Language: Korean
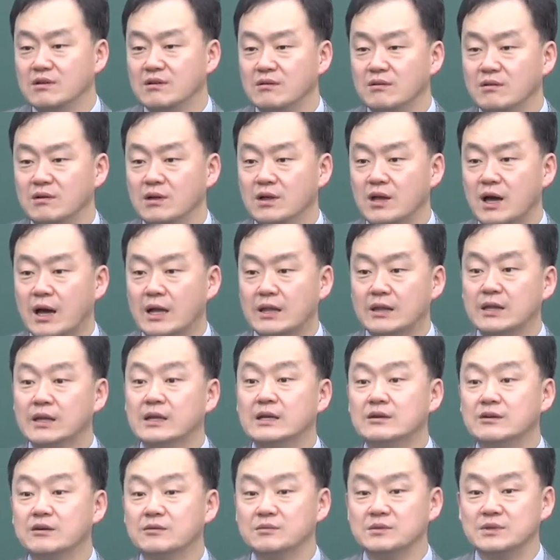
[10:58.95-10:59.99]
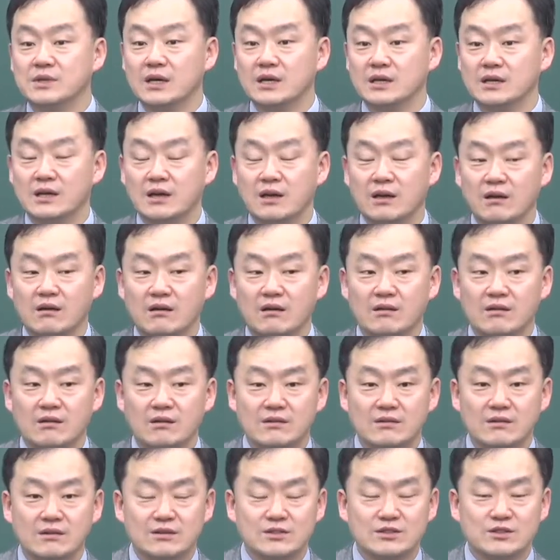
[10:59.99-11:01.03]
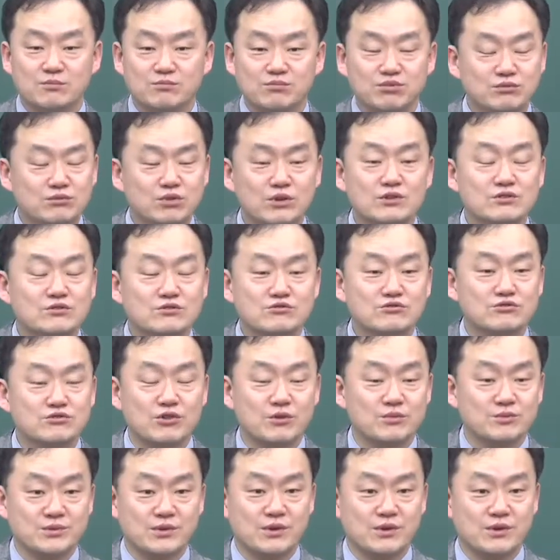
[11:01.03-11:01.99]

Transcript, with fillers: 아니 안 되는 겁니다 이게. 붙어 있을 수가 없어.